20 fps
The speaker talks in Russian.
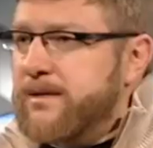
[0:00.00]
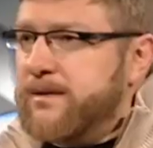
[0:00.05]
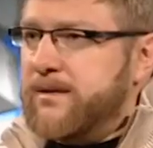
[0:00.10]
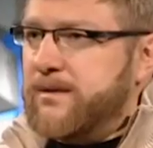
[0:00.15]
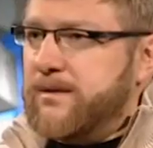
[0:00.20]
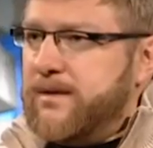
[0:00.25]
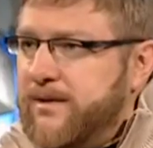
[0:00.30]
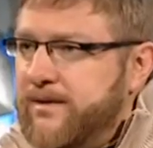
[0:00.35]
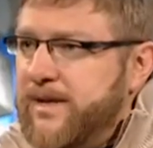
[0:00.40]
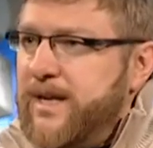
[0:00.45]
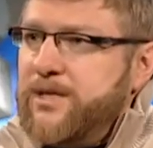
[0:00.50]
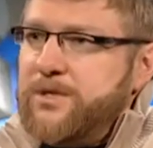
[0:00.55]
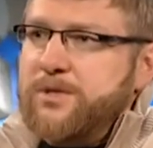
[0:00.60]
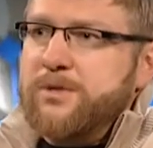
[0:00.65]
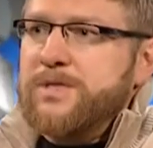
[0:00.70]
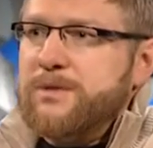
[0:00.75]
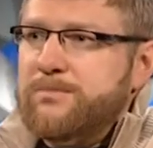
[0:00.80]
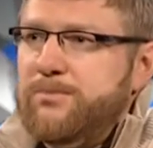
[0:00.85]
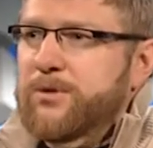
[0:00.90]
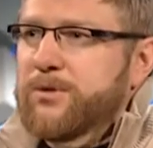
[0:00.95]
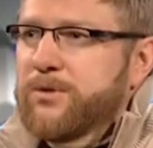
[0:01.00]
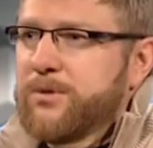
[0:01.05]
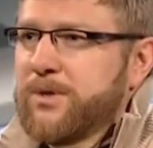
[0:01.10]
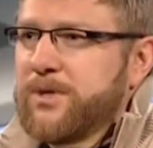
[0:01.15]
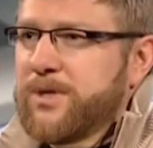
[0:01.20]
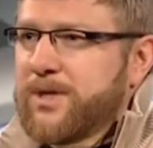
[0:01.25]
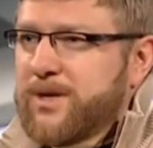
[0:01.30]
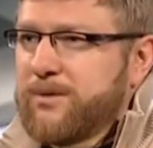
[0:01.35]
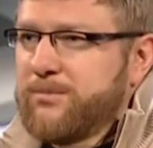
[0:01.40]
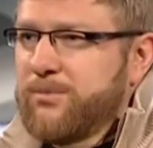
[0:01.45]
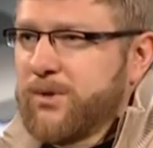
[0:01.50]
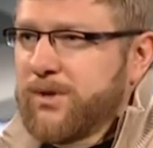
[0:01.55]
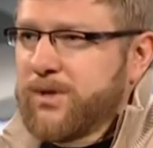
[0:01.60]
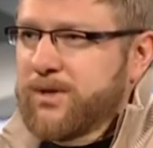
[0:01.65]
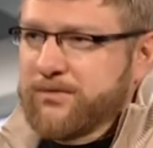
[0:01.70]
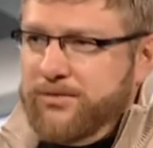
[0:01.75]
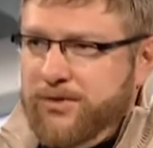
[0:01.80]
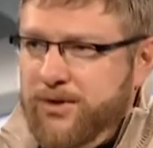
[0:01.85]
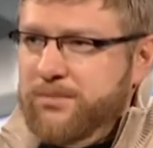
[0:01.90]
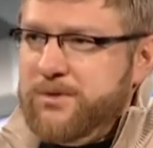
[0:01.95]
Говорят, что за полгода работы
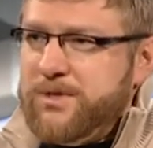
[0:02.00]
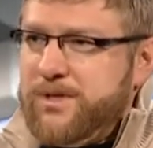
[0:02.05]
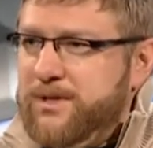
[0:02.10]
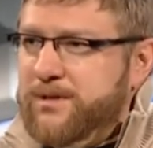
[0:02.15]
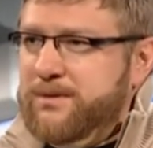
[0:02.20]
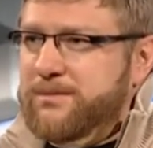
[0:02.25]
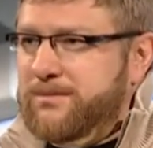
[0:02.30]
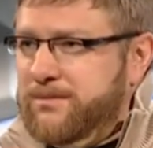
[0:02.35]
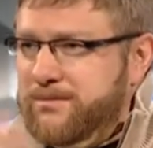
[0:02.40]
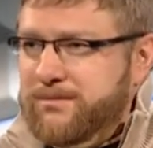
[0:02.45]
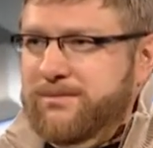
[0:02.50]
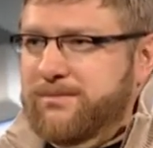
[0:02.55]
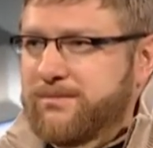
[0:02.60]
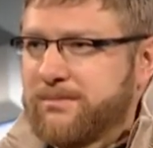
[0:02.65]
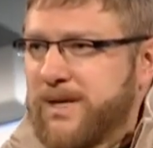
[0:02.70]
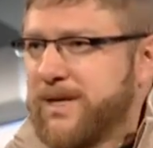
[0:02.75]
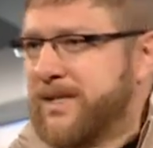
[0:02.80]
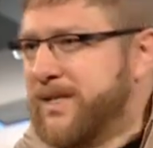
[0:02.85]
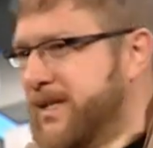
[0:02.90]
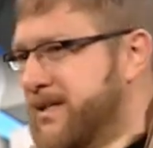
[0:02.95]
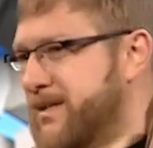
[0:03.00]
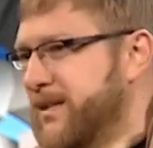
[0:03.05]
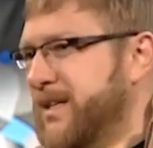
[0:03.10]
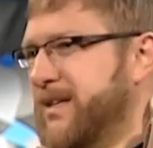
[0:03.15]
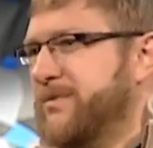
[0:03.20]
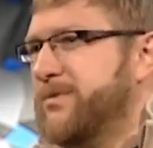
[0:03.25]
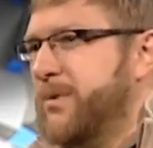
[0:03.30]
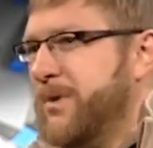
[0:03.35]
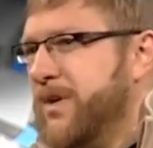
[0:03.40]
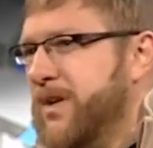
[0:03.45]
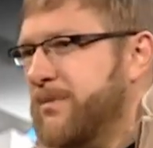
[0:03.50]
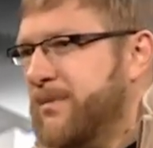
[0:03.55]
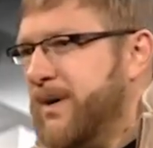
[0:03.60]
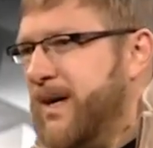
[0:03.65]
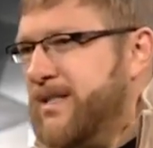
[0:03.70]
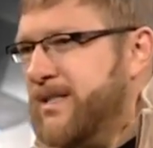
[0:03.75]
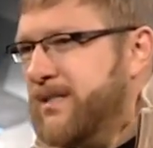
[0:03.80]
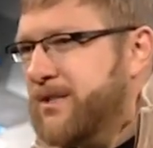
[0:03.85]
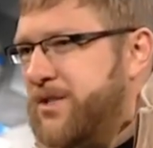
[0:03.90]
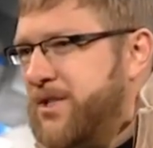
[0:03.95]
в том же магните, да и в других
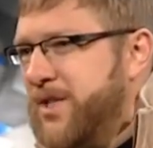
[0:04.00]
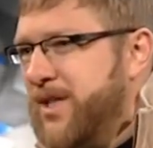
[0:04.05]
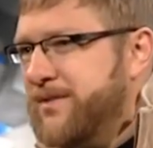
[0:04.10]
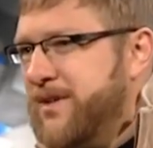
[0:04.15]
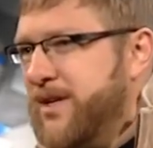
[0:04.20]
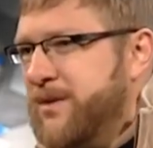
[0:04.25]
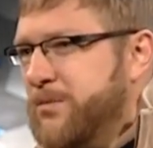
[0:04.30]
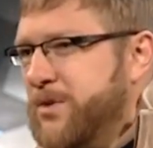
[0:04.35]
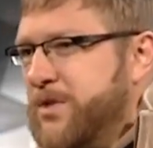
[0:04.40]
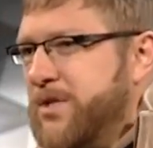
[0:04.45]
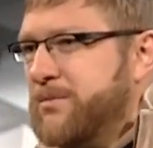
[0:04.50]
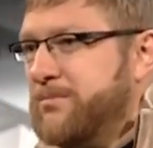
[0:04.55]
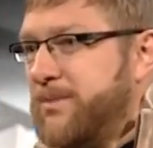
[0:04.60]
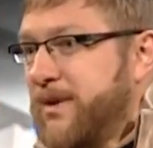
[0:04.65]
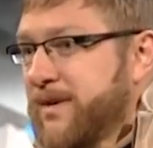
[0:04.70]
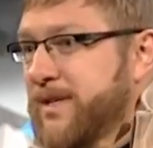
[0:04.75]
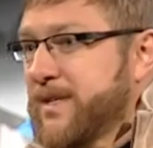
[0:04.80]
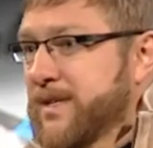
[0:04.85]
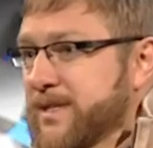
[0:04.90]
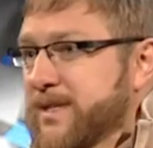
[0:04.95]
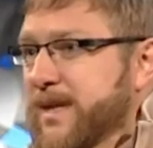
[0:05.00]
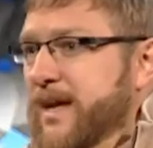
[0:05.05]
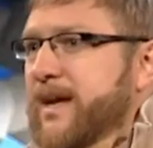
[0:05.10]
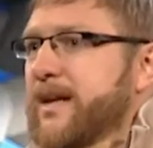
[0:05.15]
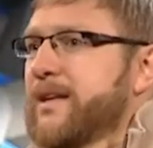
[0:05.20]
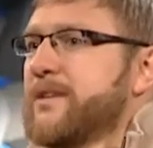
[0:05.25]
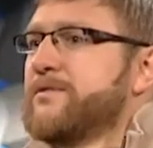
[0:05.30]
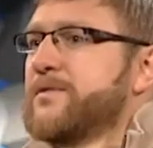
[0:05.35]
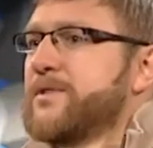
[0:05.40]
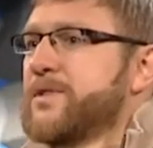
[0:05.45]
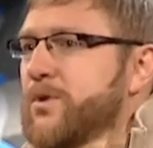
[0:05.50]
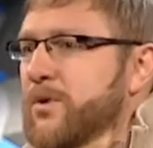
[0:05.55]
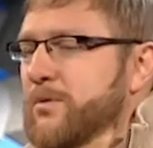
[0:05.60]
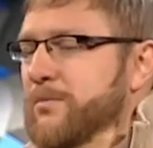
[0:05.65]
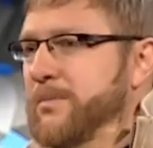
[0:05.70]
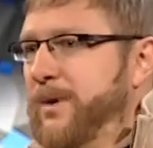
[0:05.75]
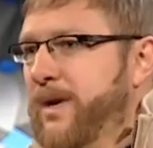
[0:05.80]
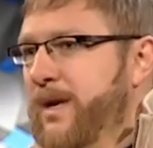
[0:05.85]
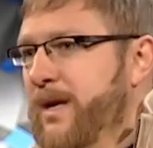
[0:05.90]
магазинах человек может превратиться реально в зомби,